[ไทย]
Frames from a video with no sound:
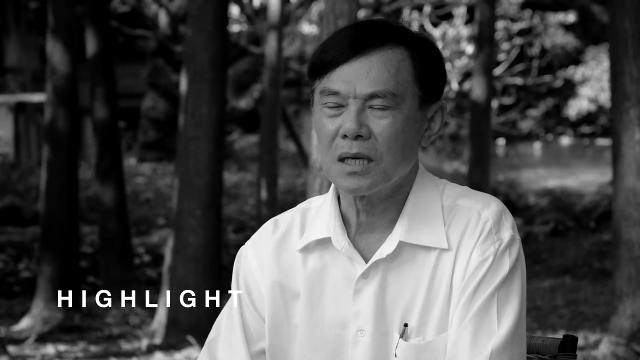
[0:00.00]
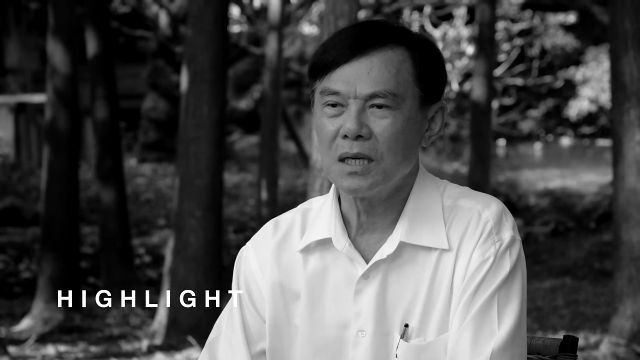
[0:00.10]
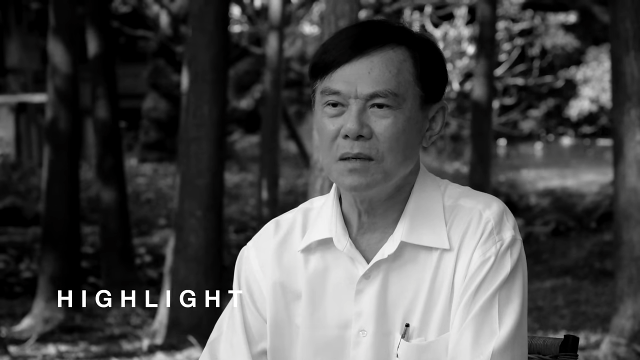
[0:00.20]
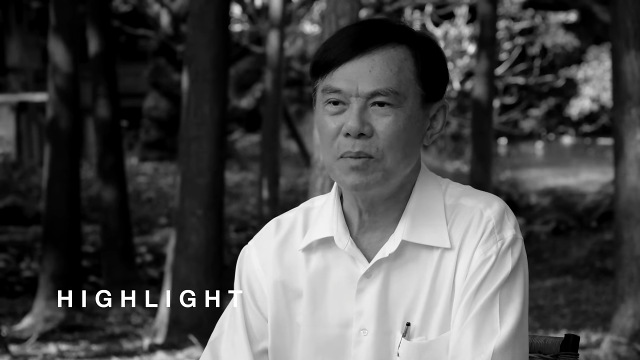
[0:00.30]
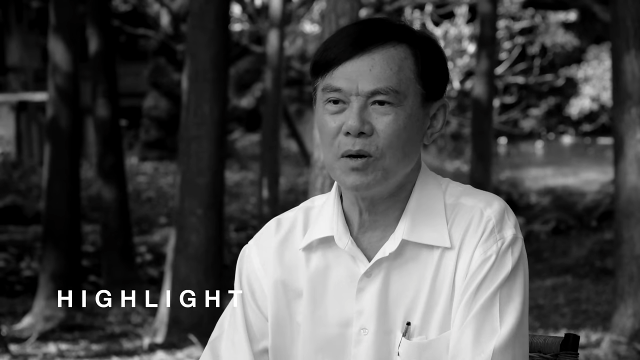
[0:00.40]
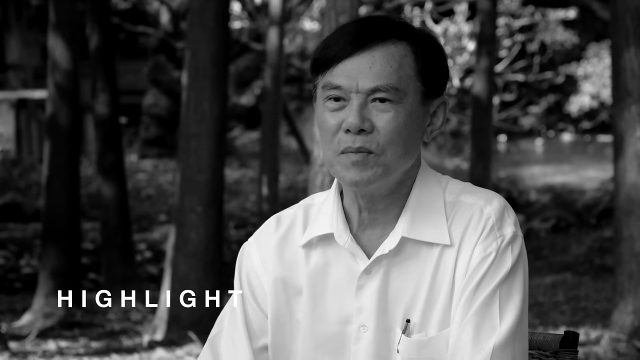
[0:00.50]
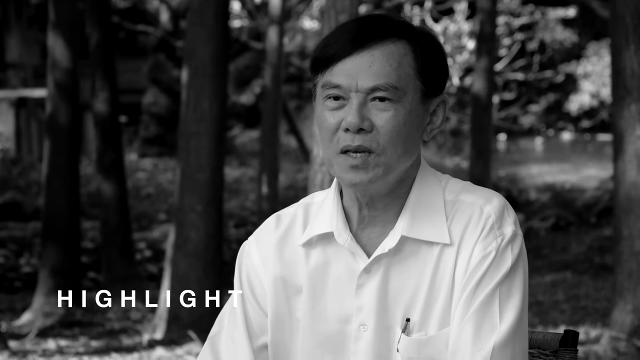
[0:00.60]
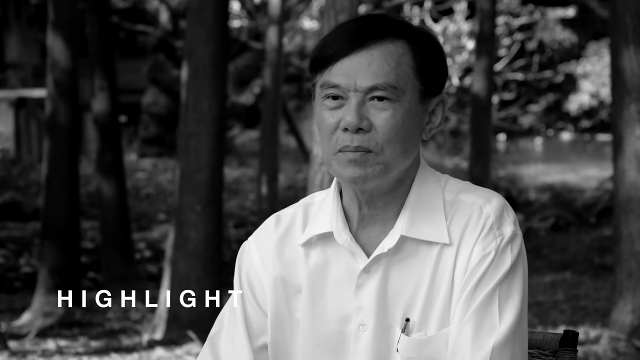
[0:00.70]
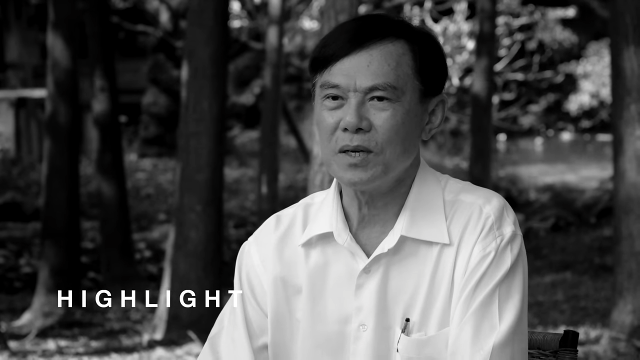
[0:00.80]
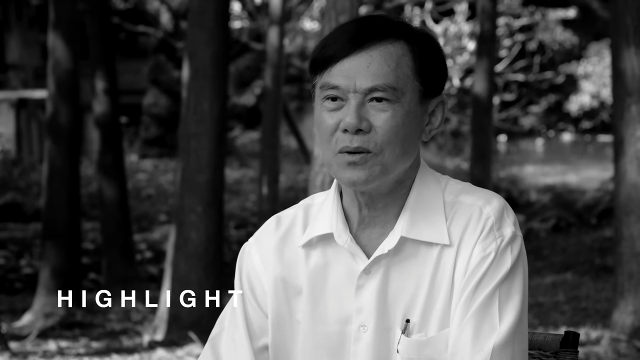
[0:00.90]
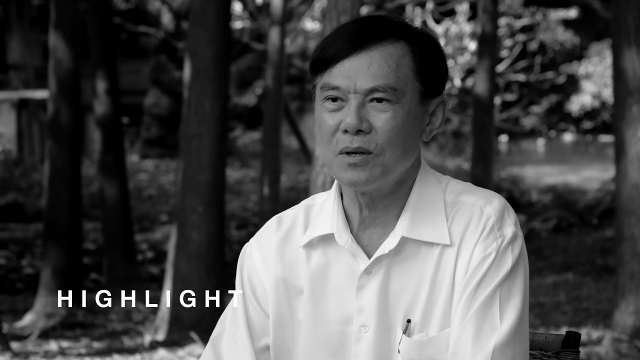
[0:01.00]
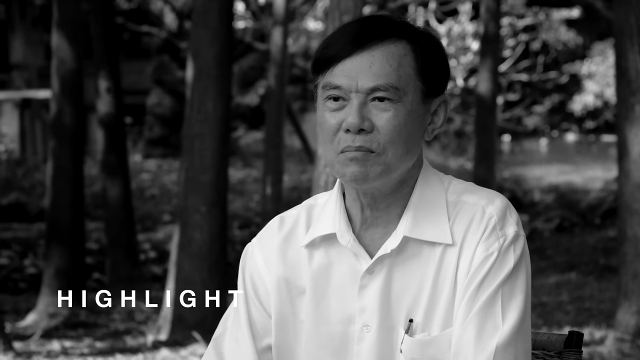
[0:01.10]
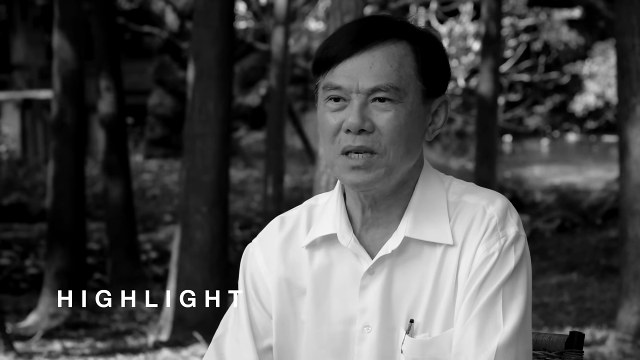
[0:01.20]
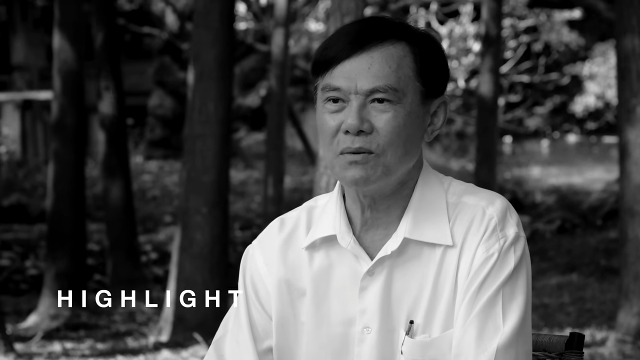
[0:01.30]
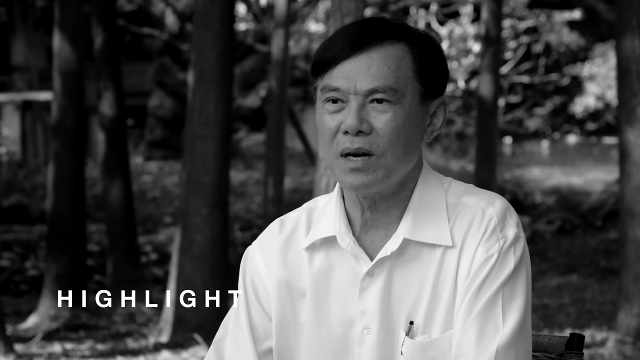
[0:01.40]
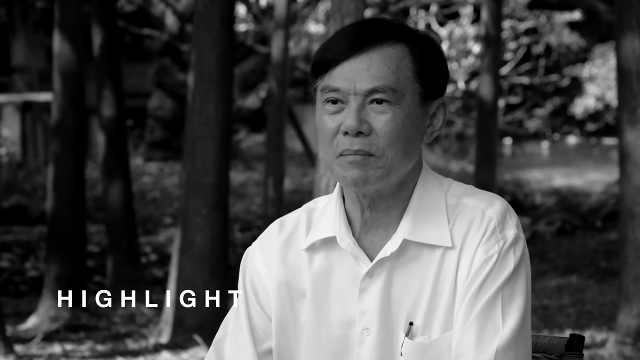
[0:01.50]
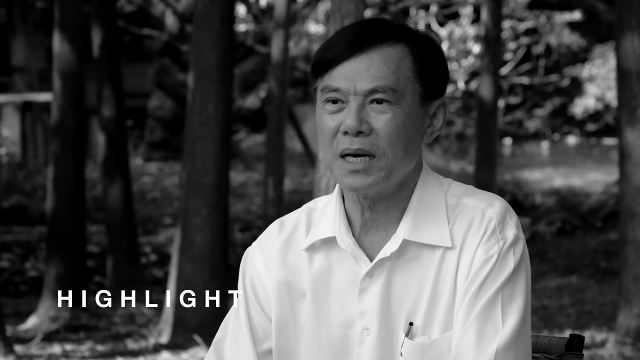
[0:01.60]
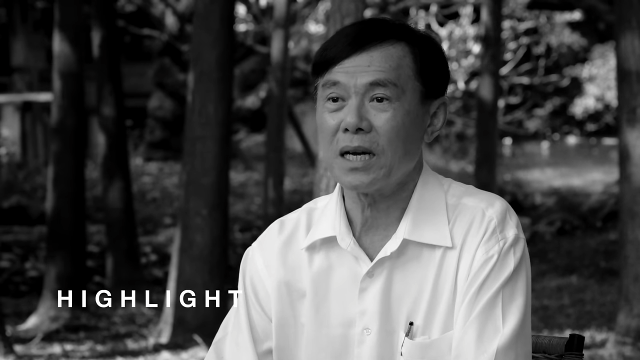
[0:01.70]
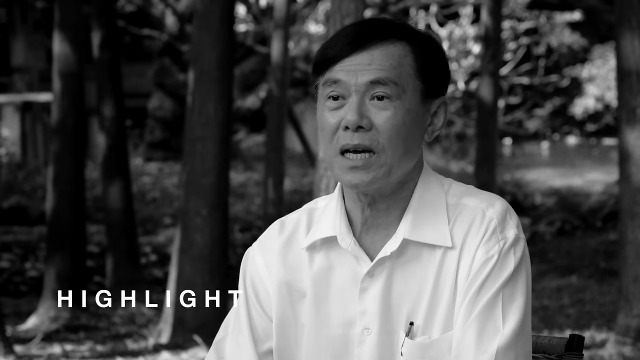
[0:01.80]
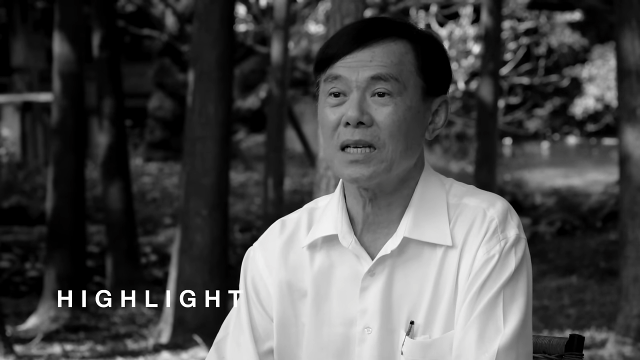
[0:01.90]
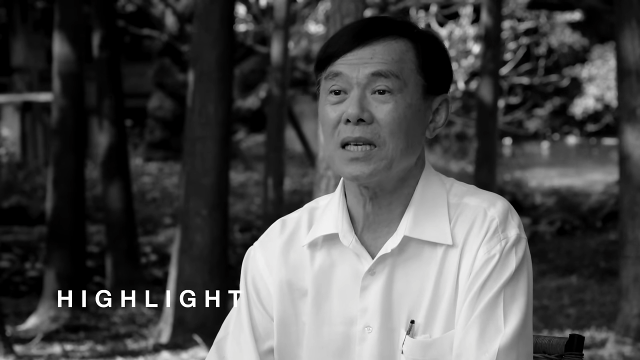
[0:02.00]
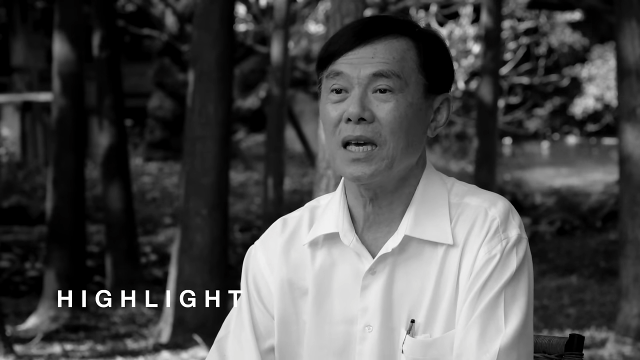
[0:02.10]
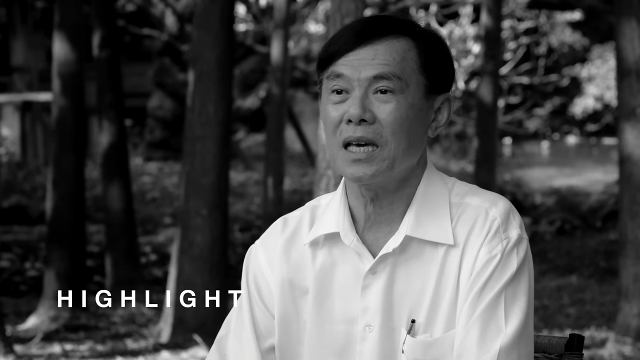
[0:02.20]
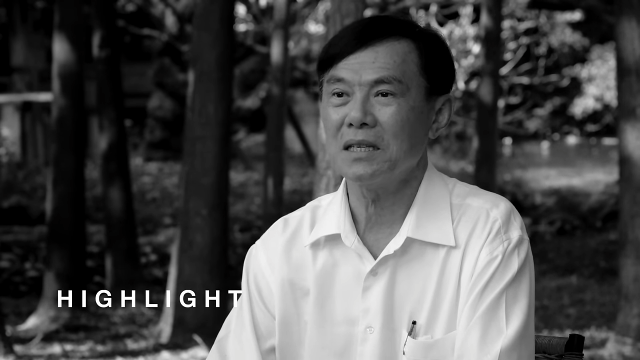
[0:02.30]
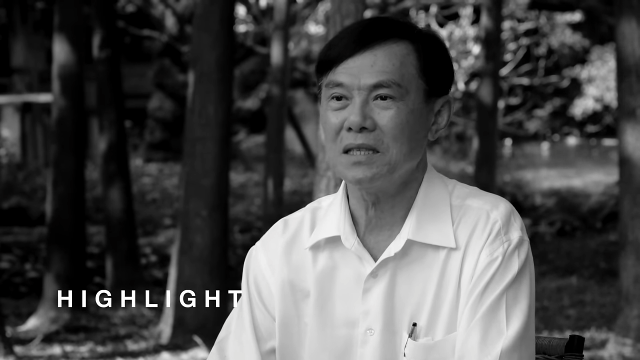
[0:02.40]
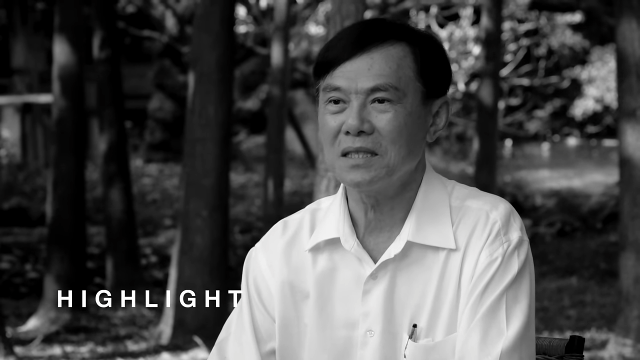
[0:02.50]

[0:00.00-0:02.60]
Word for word: คือผมเนี่ยเป็นคนมีความอาฆาตแค้น